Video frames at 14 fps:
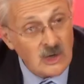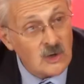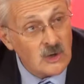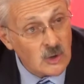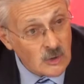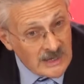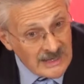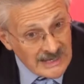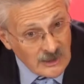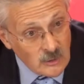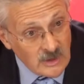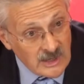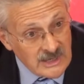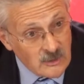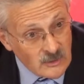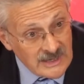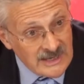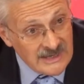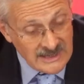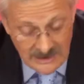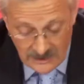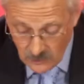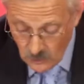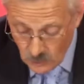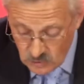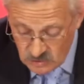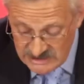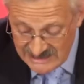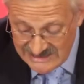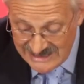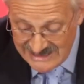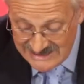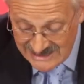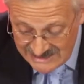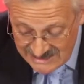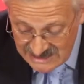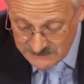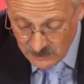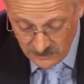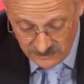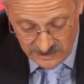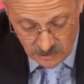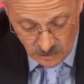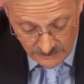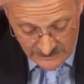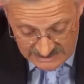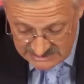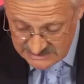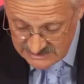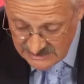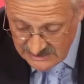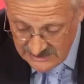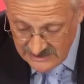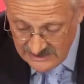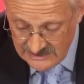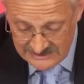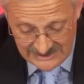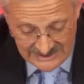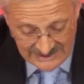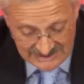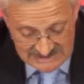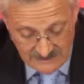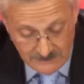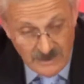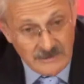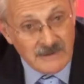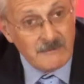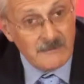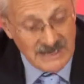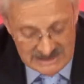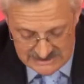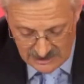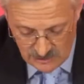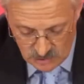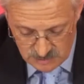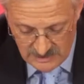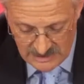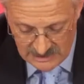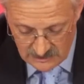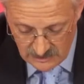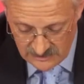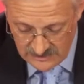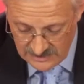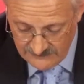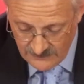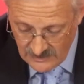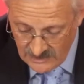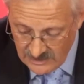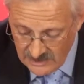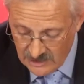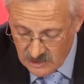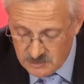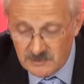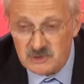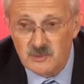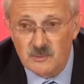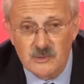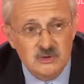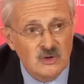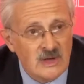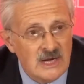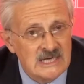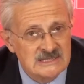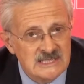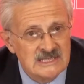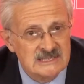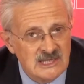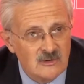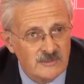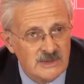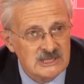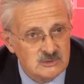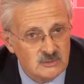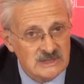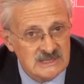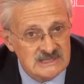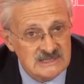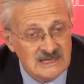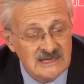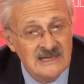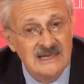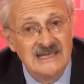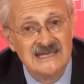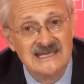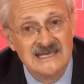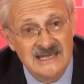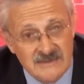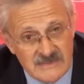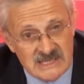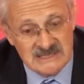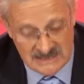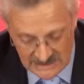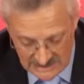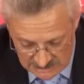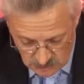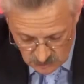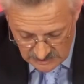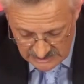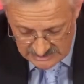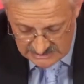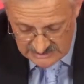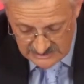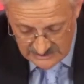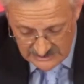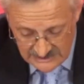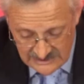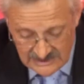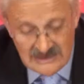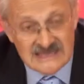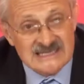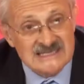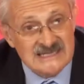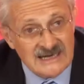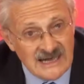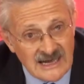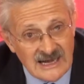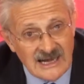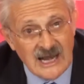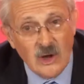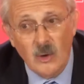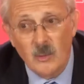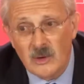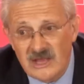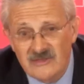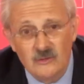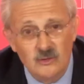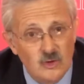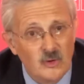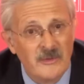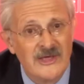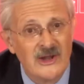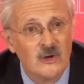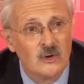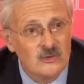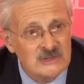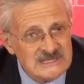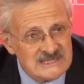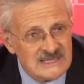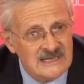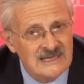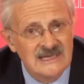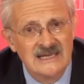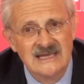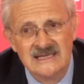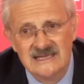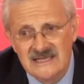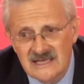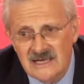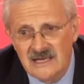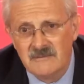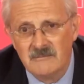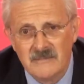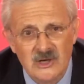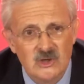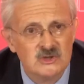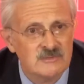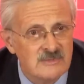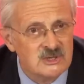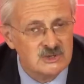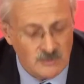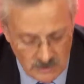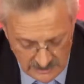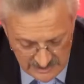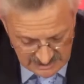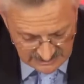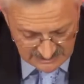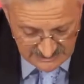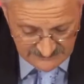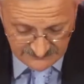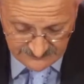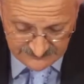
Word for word: lo que, eh, lo que era un 73% más de la que se prevé para este año 2014 en los presupuestos generales del Estado para Asturias. Y además, Asturias será la comunidad autónoma del noroeste que tiene menos inversión por habitante.